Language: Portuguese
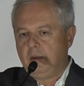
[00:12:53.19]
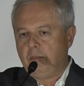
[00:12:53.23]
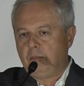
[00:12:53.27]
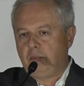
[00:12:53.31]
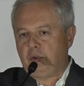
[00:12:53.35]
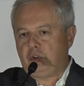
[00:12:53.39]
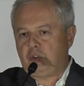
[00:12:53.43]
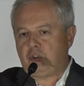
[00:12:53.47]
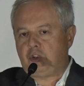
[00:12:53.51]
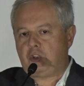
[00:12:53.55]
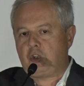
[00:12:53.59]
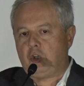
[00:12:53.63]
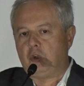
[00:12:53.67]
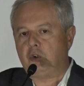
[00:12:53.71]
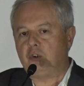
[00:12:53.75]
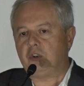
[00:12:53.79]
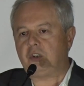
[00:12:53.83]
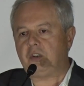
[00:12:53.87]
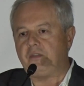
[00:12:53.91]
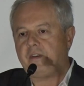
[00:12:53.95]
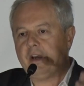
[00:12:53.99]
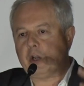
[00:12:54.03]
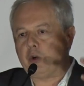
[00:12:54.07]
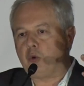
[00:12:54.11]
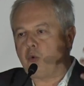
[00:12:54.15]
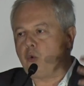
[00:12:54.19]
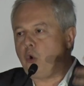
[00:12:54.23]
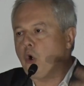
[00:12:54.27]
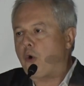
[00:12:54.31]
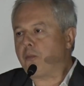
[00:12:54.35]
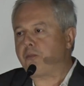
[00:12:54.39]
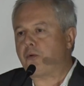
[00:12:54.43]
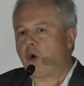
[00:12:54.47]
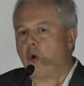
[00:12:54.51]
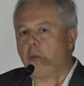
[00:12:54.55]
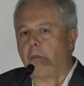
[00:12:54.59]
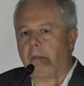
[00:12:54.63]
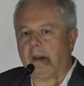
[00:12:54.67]
porque se eu não tiver o
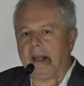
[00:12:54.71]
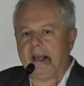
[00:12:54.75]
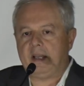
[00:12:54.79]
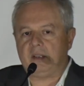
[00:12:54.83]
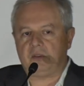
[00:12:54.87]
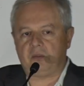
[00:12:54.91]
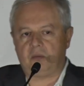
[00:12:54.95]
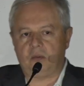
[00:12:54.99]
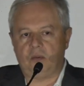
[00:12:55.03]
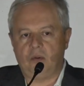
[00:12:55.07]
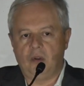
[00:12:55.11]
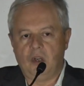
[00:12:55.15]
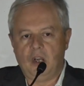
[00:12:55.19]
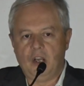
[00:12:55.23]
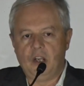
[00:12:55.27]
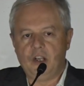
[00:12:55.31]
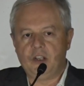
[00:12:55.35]
corpo completo,